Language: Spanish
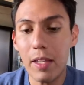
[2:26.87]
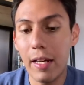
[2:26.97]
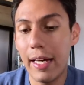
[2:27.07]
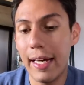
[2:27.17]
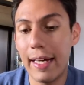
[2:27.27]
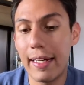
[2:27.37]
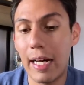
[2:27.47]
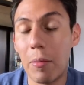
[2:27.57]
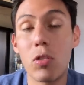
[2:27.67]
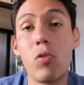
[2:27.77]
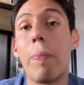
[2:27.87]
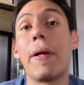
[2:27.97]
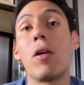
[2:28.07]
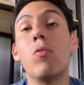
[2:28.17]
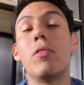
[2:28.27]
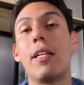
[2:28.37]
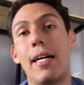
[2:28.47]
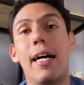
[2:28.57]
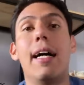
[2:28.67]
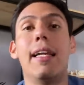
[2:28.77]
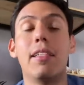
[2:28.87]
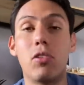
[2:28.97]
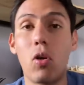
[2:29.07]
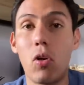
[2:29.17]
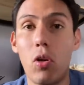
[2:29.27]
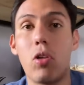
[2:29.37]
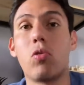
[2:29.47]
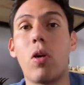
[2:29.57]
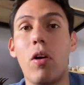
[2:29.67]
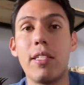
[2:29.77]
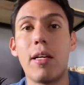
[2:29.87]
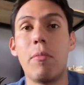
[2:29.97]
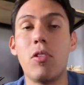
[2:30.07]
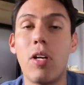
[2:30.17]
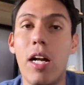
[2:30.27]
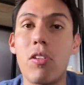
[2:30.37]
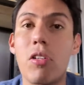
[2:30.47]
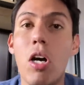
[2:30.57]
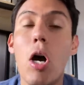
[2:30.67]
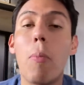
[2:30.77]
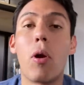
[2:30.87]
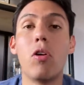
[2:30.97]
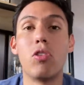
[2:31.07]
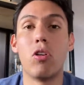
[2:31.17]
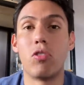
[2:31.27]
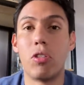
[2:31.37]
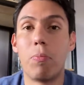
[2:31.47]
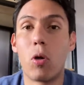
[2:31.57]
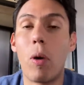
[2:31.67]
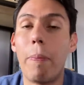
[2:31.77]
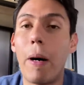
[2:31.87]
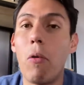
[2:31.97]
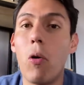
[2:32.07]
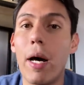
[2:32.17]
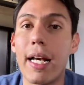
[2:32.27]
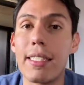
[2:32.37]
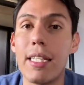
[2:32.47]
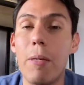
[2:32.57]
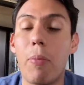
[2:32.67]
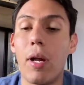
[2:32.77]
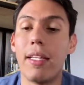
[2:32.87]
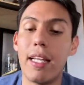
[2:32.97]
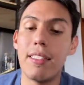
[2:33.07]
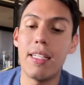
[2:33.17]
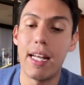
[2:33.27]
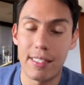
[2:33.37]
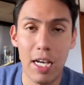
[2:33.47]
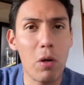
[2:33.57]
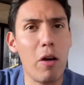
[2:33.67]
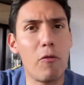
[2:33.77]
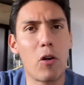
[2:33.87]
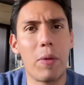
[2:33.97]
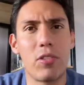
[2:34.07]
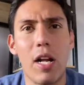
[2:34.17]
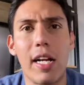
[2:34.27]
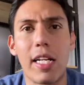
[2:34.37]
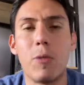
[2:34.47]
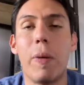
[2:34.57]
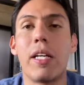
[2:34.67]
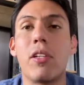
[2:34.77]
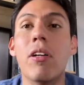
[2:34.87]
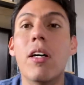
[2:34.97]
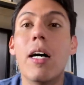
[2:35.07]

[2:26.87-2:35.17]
eh, al menos una pregunta al entorno de los jugadores y a Millonarios por los dos, por Juan Pablo Vargas y por Andrés Ginas. Hay nueva información al respecto.